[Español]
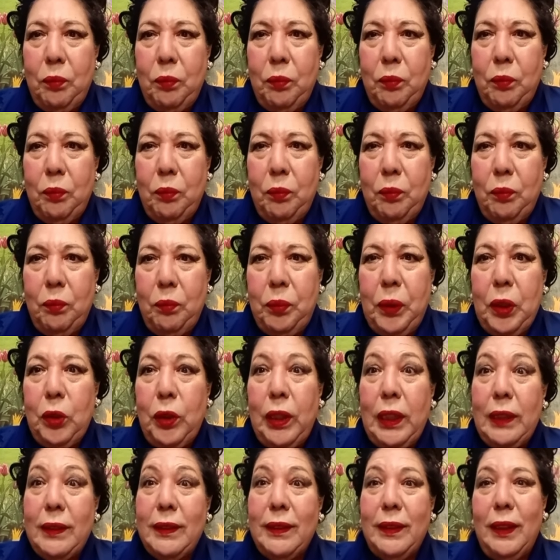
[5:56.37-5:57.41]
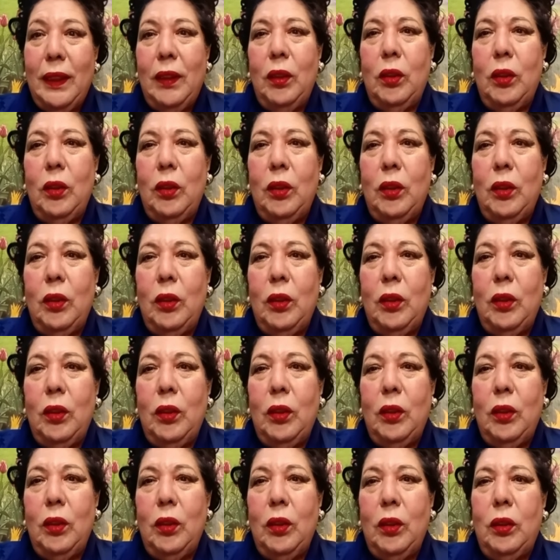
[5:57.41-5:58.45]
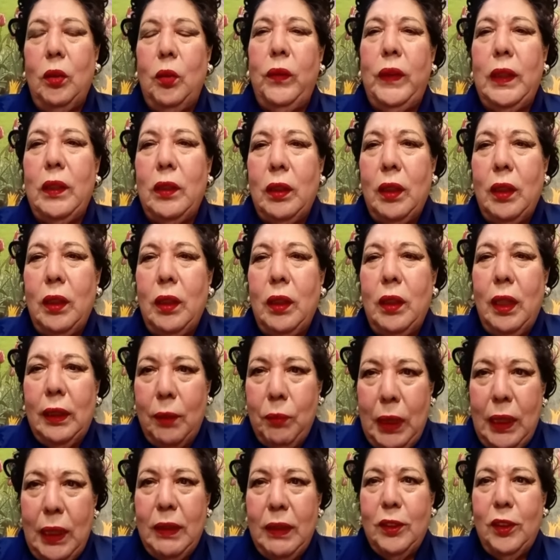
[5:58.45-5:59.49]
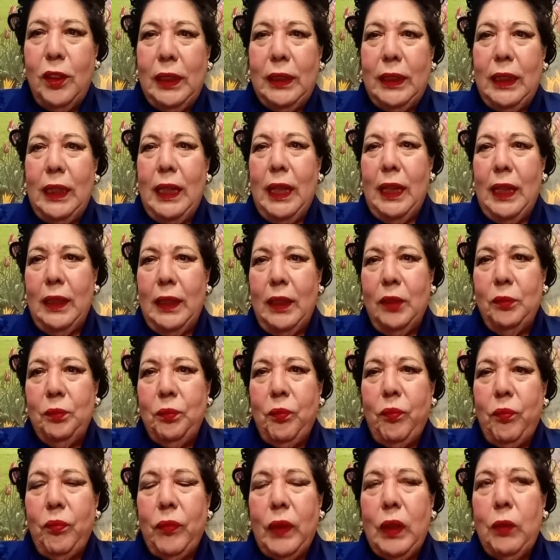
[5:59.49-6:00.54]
Pero en el cielo hubieron también avisos estelares. Y